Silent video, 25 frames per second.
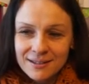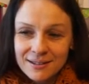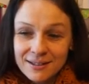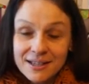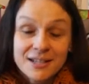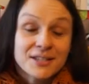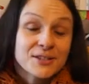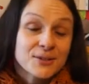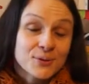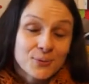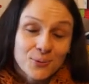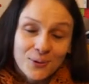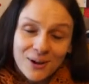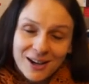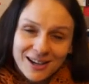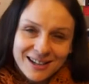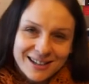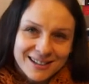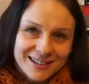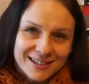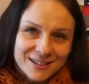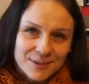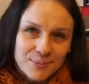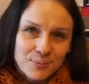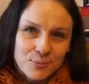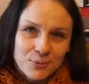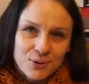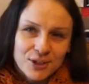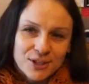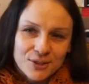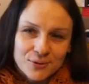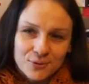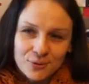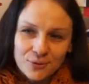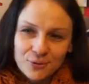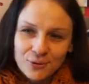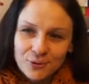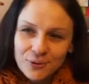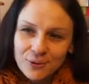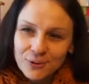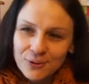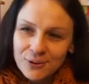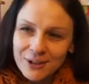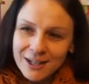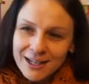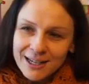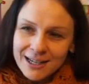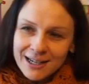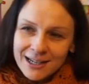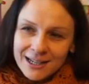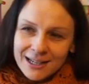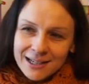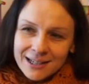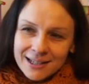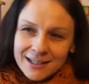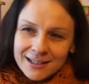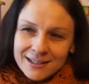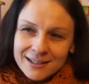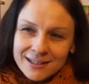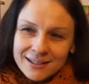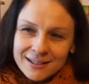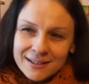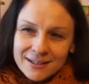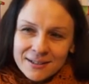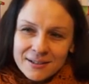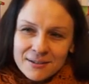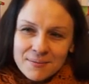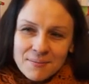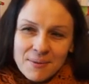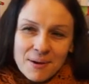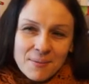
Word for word: de l'histoire pour les enfants. Et